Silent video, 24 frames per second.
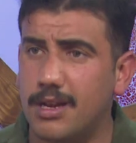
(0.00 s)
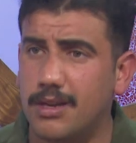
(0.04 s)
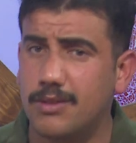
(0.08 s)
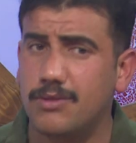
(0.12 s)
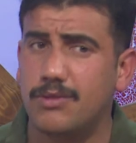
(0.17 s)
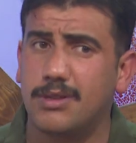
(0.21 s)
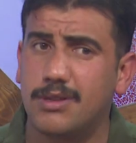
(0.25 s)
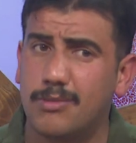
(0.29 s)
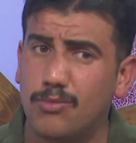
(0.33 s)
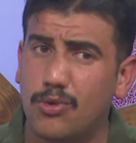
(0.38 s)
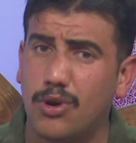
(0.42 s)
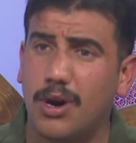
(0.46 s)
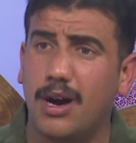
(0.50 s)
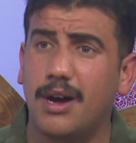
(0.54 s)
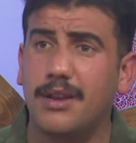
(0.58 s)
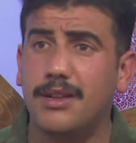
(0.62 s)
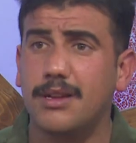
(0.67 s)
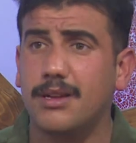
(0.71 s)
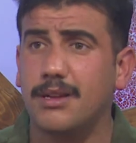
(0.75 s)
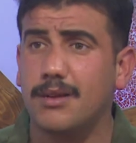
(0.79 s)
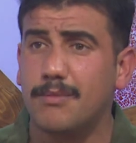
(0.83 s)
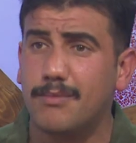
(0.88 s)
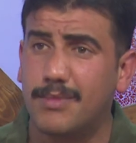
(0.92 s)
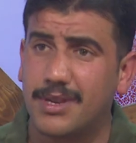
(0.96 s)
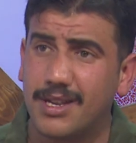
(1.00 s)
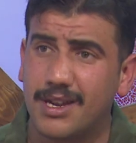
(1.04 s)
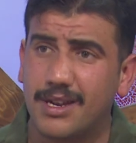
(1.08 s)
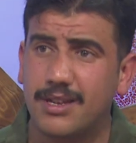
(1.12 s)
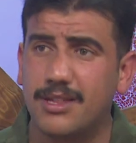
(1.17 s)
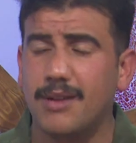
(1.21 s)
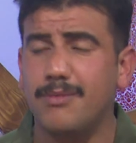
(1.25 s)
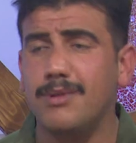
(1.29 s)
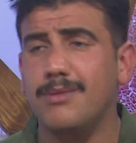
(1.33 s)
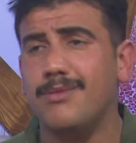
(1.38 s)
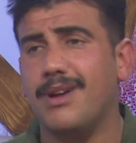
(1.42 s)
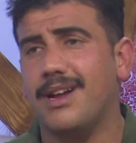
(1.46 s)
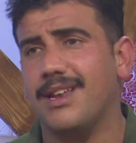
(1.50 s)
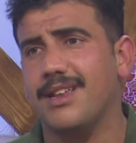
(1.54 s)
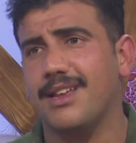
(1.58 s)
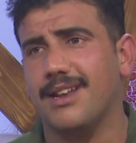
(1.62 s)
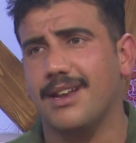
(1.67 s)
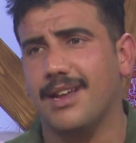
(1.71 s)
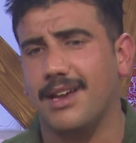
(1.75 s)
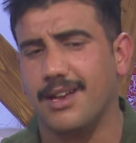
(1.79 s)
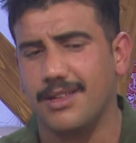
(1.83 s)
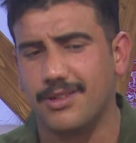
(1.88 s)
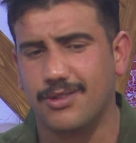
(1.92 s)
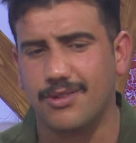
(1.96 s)
إيه، مو انا نرجع من المحل
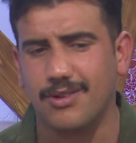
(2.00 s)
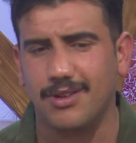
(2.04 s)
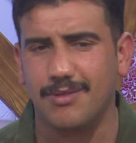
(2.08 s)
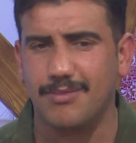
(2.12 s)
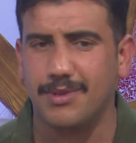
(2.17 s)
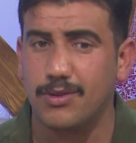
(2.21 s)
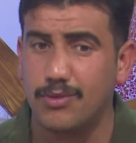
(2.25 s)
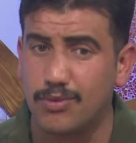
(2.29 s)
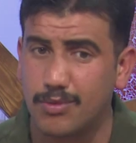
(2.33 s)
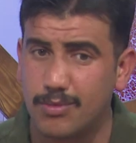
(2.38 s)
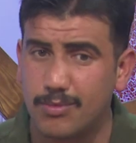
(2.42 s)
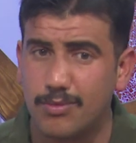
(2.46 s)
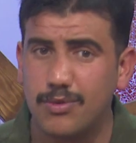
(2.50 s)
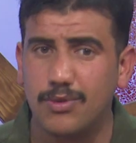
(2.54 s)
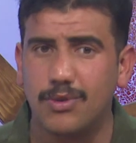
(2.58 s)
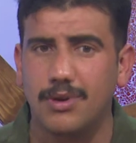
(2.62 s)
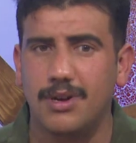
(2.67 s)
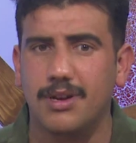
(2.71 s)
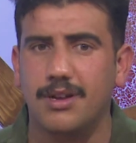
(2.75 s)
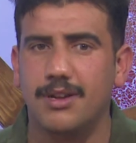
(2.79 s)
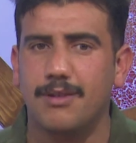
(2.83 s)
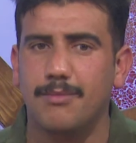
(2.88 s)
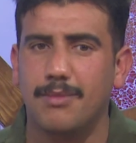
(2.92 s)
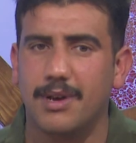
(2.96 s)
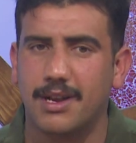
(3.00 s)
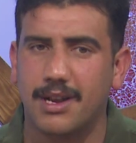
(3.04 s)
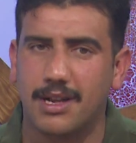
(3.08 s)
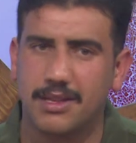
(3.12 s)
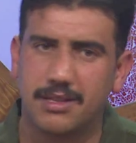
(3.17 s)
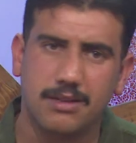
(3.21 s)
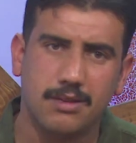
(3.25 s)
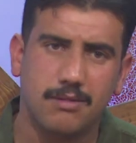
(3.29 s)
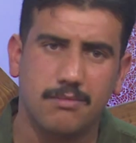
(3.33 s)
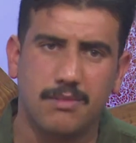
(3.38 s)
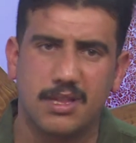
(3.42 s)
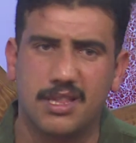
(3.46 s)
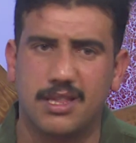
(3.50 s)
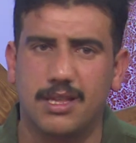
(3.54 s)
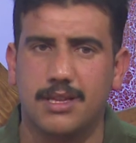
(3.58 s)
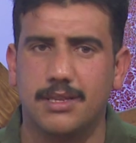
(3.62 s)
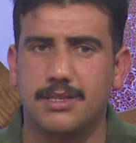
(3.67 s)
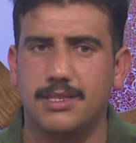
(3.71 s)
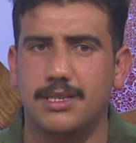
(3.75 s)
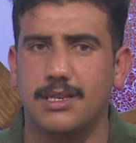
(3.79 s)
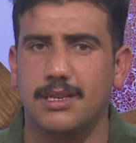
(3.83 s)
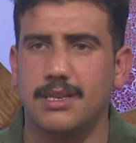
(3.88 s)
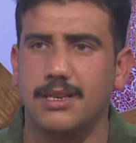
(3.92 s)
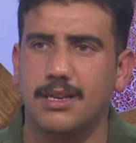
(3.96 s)
يلا اشتغل بين ومو مرات مثلا
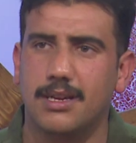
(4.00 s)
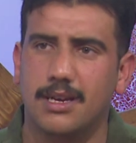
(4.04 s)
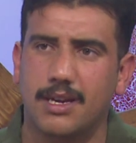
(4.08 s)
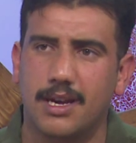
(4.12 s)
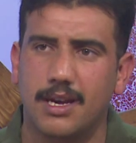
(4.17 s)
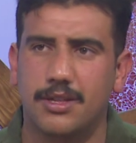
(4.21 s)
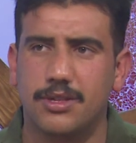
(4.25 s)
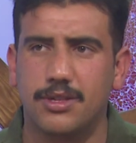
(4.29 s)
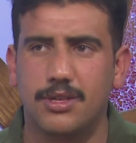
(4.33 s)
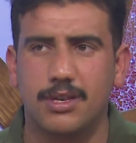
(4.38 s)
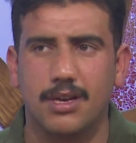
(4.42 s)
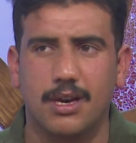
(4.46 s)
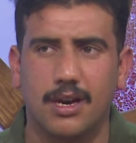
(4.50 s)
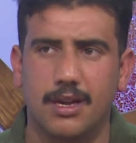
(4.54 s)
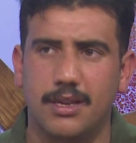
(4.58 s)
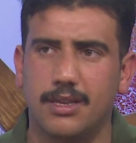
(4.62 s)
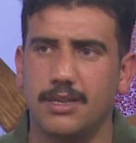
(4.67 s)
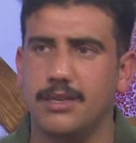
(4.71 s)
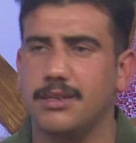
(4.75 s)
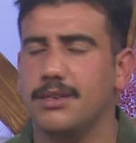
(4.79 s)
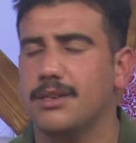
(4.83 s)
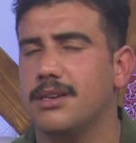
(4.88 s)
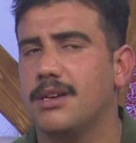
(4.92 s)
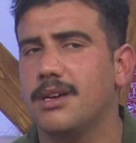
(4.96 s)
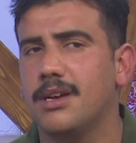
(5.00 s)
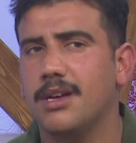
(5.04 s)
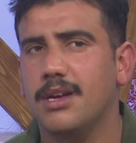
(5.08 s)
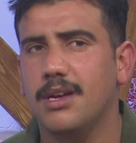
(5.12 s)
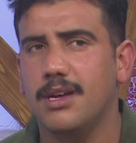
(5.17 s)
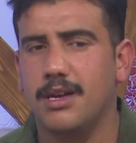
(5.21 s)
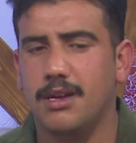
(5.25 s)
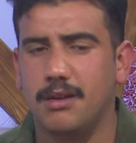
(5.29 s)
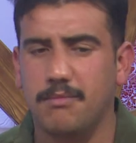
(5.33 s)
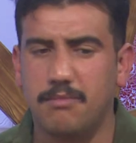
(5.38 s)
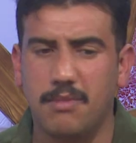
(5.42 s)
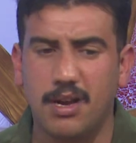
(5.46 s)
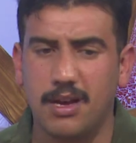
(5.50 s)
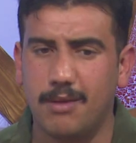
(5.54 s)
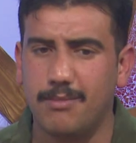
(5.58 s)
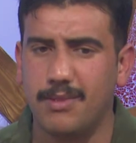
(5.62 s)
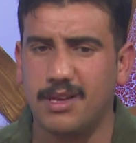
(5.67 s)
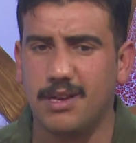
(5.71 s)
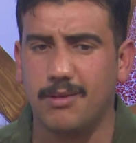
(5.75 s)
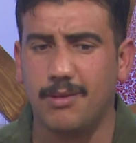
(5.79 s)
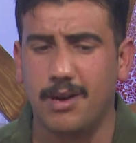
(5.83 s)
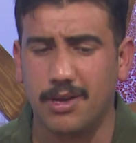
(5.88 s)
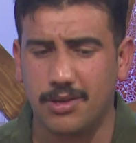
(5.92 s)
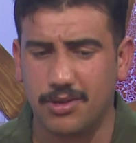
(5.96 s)
يصير غير شيء انا ما
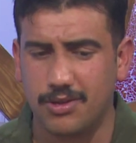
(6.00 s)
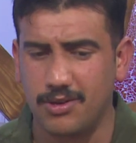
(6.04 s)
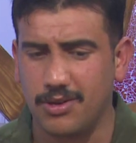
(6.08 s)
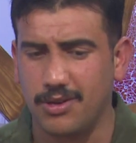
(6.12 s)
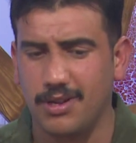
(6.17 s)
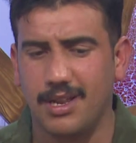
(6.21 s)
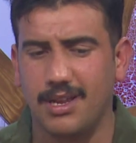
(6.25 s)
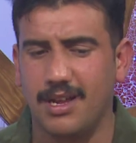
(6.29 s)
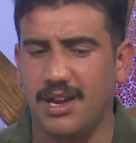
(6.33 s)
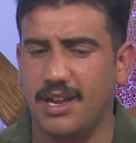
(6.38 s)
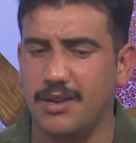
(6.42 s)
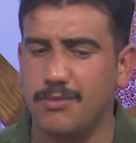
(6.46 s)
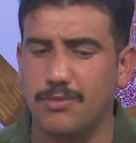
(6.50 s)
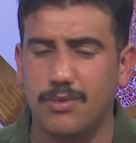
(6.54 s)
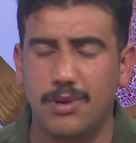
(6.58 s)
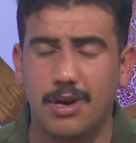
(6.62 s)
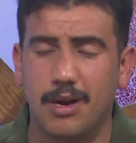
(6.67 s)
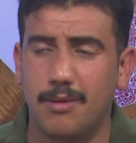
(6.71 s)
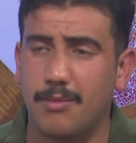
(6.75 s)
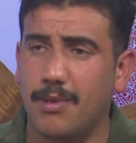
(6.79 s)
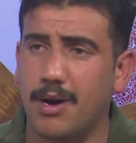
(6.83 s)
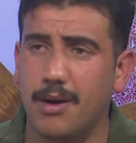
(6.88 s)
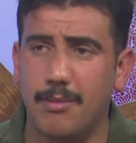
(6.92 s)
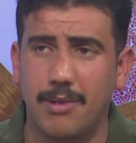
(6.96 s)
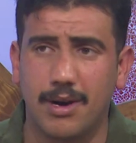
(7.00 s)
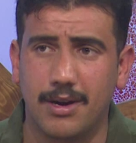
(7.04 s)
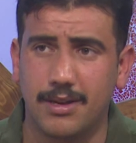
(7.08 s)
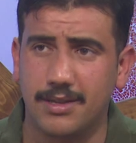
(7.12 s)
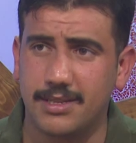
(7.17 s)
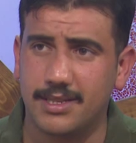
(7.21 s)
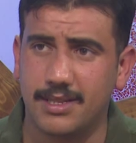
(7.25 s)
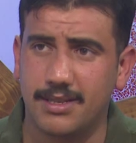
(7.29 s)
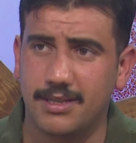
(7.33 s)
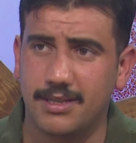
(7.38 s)
ما اشتغلها يعني مو ما امارسها